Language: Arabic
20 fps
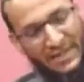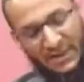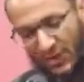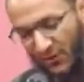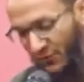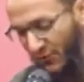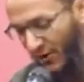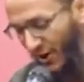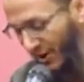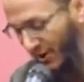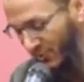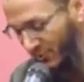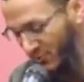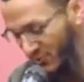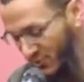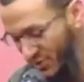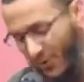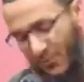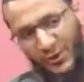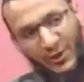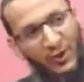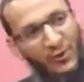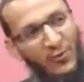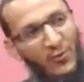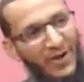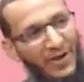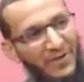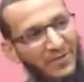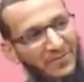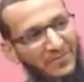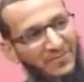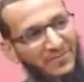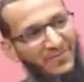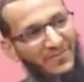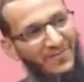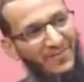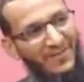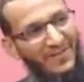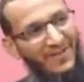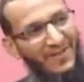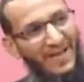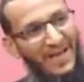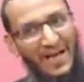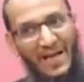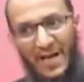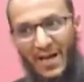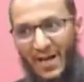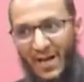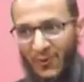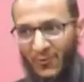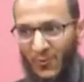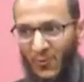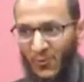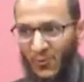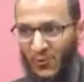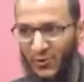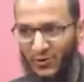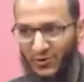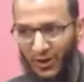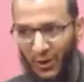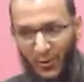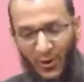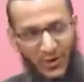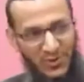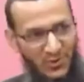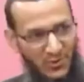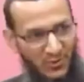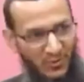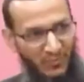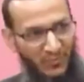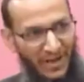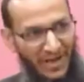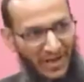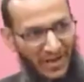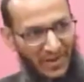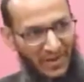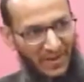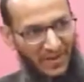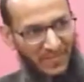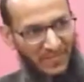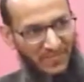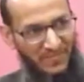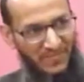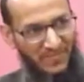تفاعل تساوي حوار جميل يكون التواصل مرضي